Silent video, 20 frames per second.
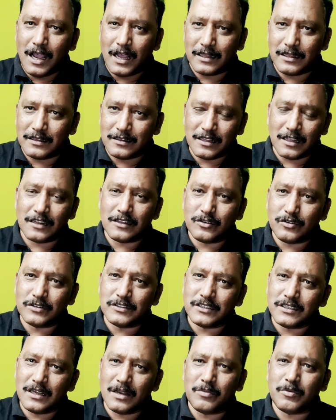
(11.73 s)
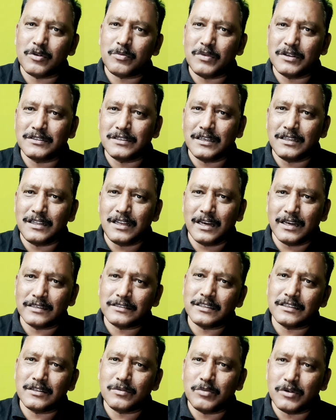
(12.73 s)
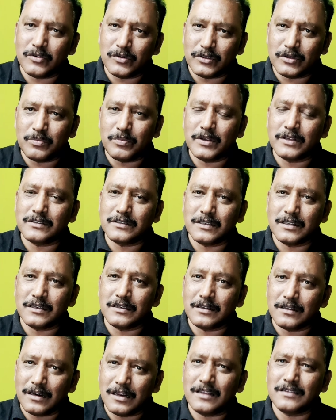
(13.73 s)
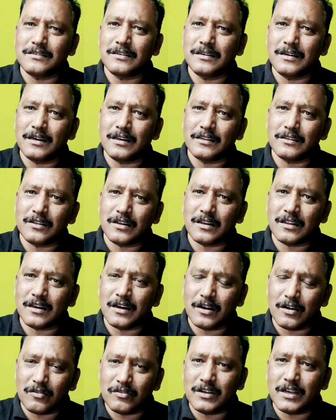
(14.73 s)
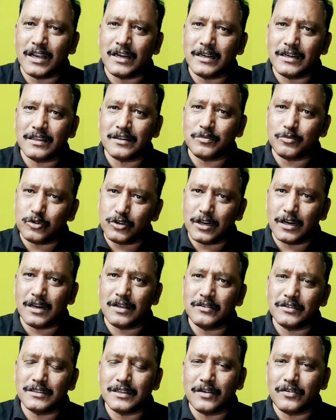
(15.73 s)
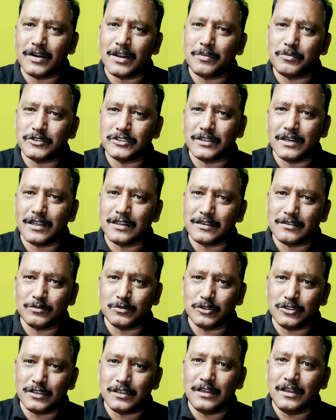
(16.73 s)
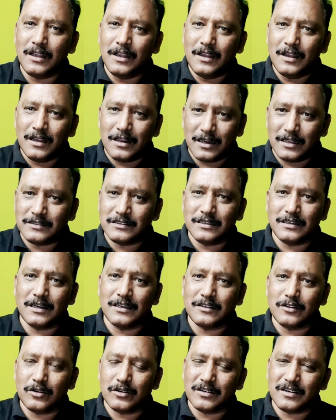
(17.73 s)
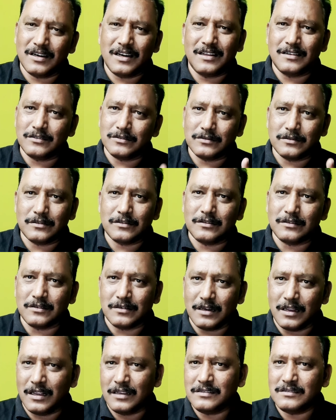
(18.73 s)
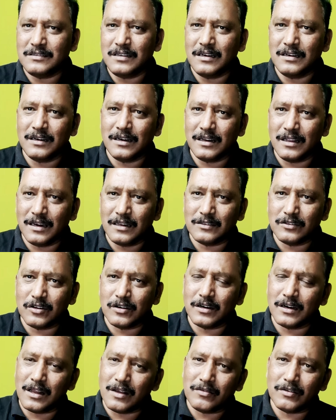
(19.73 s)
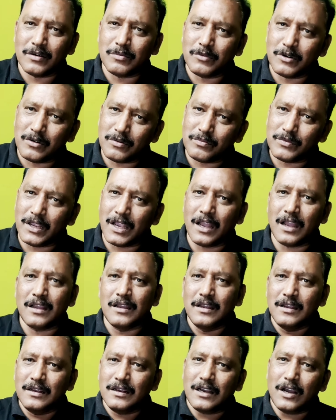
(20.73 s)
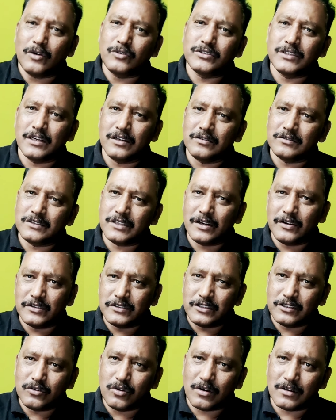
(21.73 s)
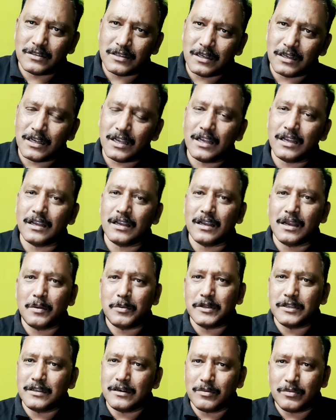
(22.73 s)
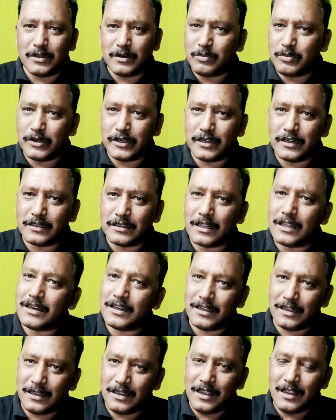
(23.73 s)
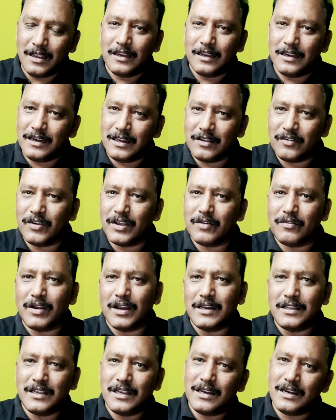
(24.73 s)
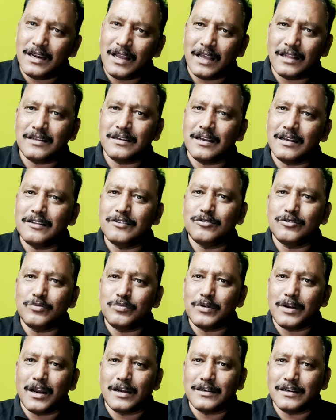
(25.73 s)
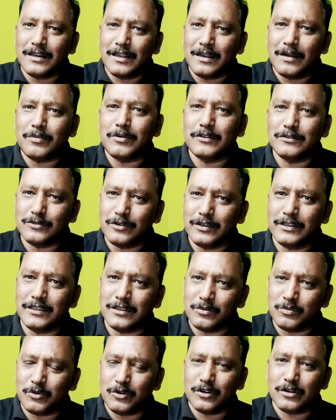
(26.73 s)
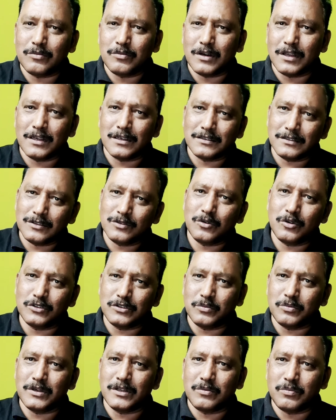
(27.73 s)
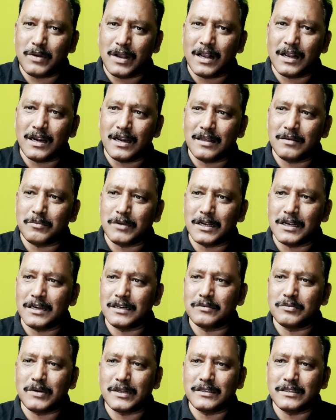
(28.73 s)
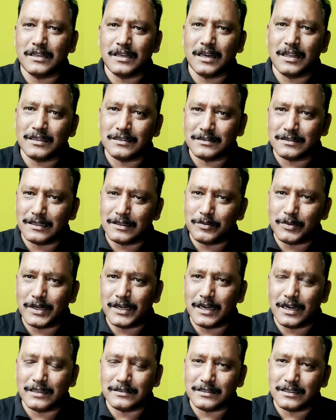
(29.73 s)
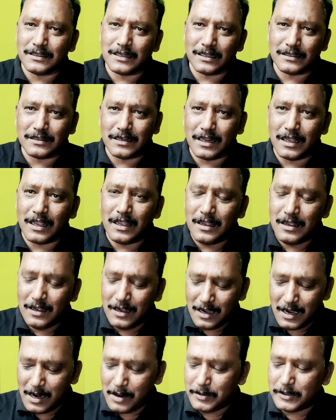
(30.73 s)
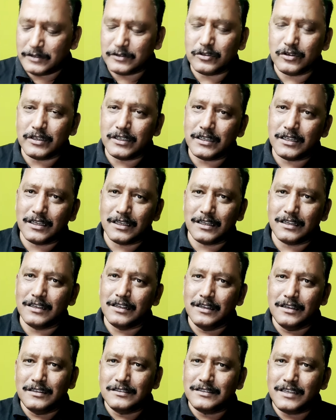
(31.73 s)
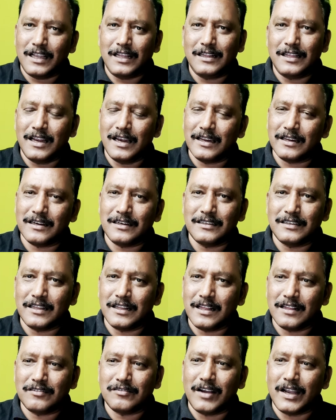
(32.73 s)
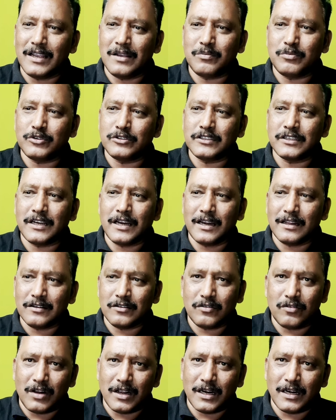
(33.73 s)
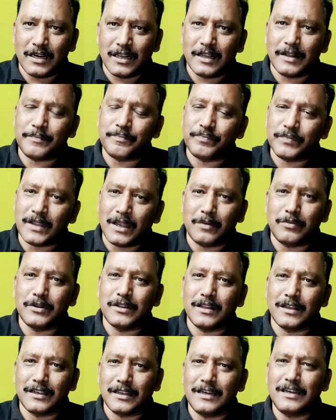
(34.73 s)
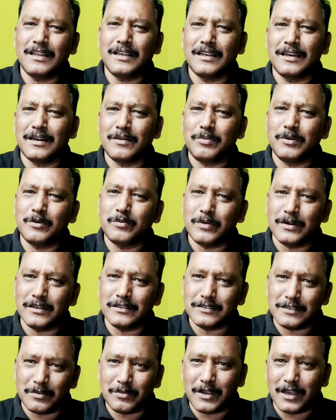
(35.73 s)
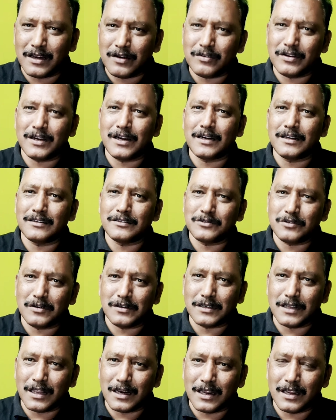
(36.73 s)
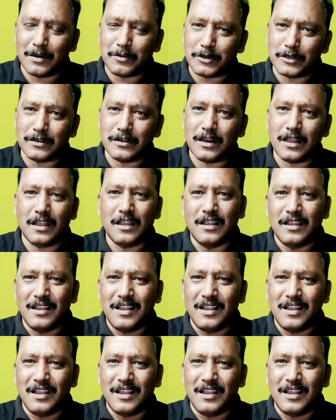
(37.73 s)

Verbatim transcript: அதை திறந்து வச்சுட்டு அப்புறமா செய்தியாளர் சந்திப்பில் வந்து பேசினார் ரேஷன் கடையை திறக்கிற அளவுக்கு ஆகிட்டார் முன்னெல்லாம் வந்து அவர் அமைச்சராக இருக்கும்போது ரேஷன் கடை திறக்கல ரேஷன் கடையெல்லாம் திறக்க நான் வரமாட்டோம்யா கவுன்சில கவுன்சிலை வச்சு திறந்துக்கங்க அப்படிங்கிற மாதிரி போயிட்டு இருந்தார் இன்றைக்கி வேறு வழியே இல்லை அதுக்காவது கூப்பிட்றான்ல அப்படின்னு சொல்லிட்டு போனோம்னா கொஞ்சம் பேர் பார்க்கலாம் மக்களை பார்த்திக்கலாம் இது மாதிரி அழைச்சிட்டேன் விவசாயத்தில் அப்படின்னு சொல்லிட்டு செய்தியாளர்களுக்கு எதாவது வாயை பிடிச்சி கிளங்குவாங்கள்ல அப்படி தான் என்ன எடப்பாடி பழனிசாமி அறவைக்காடுன்னு சொல்லிட்டாரு அப்படின்னா